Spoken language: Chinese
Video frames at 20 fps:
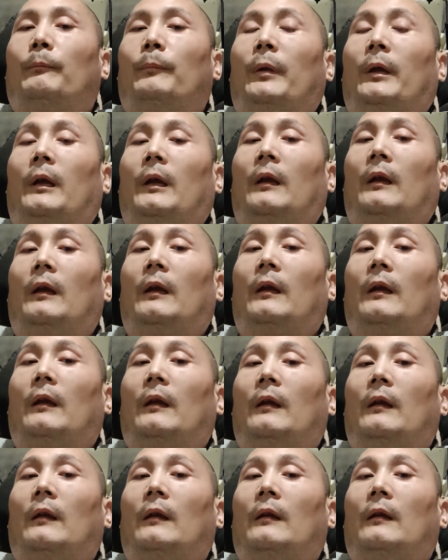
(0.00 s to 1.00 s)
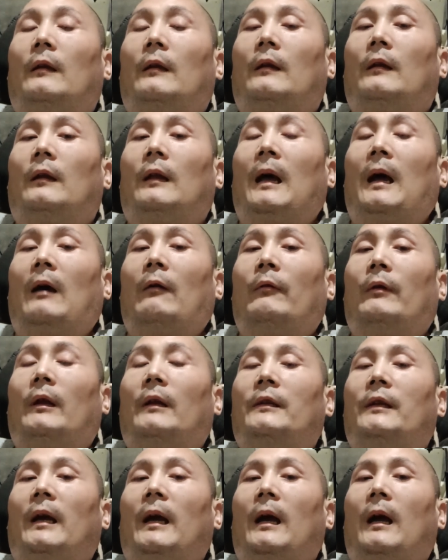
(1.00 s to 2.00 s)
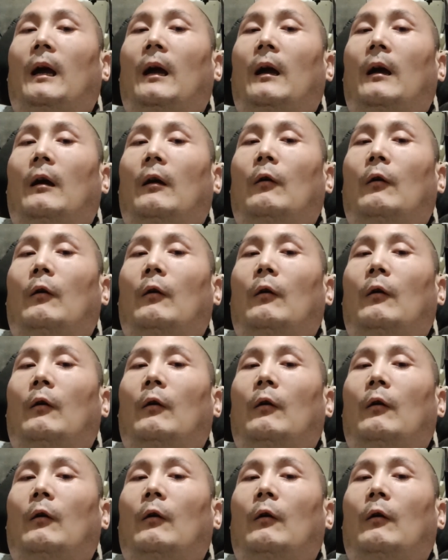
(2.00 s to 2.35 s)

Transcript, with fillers: 被拉回了家。